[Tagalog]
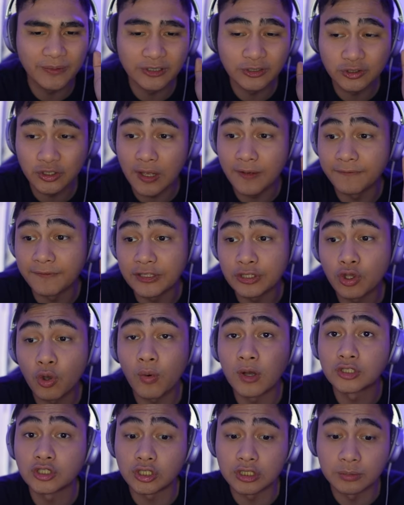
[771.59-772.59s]
Kung gusto ang video,
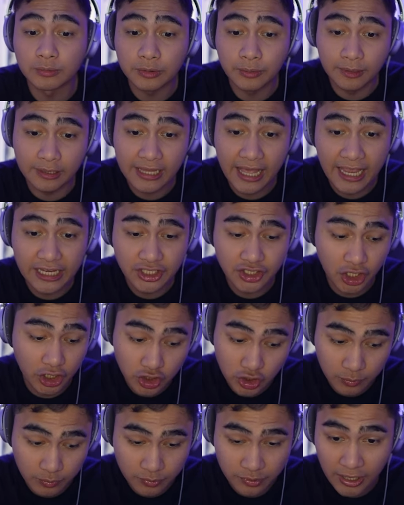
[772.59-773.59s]
huwag niyo kalimutan mag-like, share,
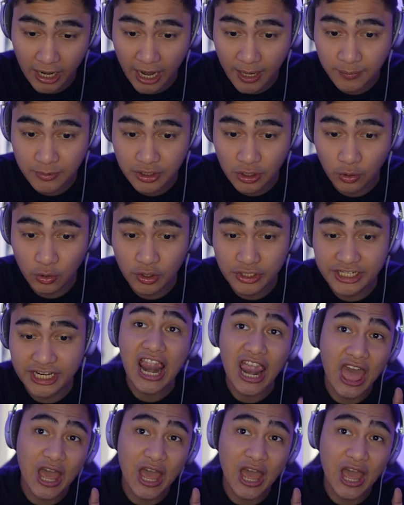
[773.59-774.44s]
subscribe, show, chin.